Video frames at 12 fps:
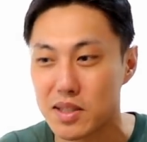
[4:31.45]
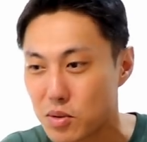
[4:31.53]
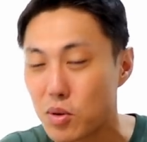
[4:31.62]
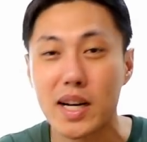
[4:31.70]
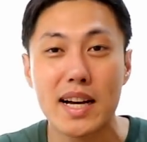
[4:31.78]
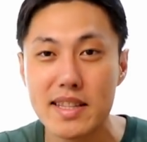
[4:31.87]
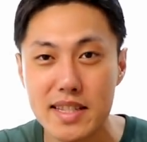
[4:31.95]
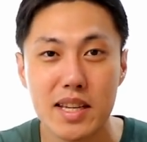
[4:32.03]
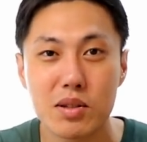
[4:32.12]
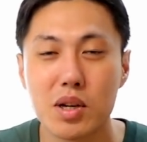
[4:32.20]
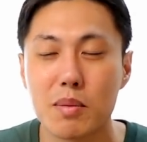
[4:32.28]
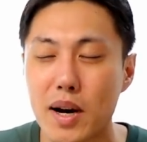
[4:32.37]
なんか互
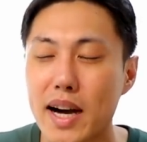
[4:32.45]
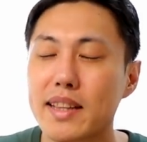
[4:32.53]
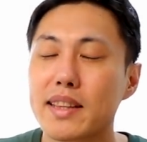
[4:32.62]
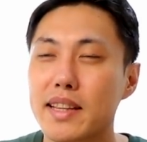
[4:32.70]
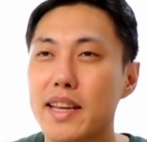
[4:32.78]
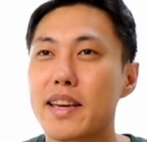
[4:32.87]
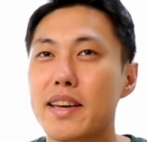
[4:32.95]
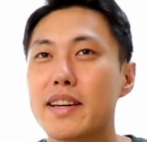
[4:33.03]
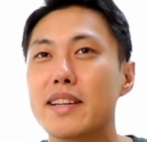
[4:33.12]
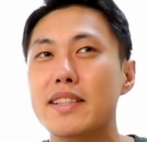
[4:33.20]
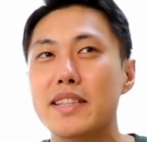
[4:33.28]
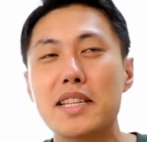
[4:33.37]
換性とかもあっ
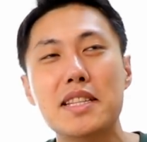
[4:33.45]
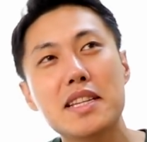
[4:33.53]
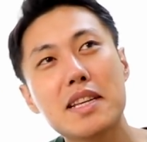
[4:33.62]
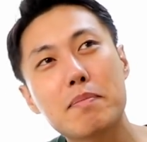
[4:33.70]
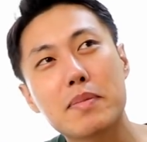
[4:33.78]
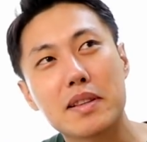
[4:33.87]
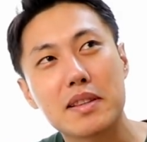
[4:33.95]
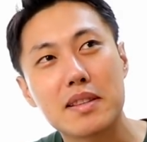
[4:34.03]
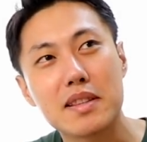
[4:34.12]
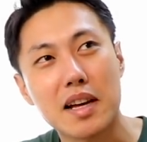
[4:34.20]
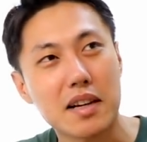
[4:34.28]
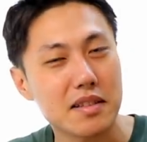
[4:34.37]
て、全然やっぱ、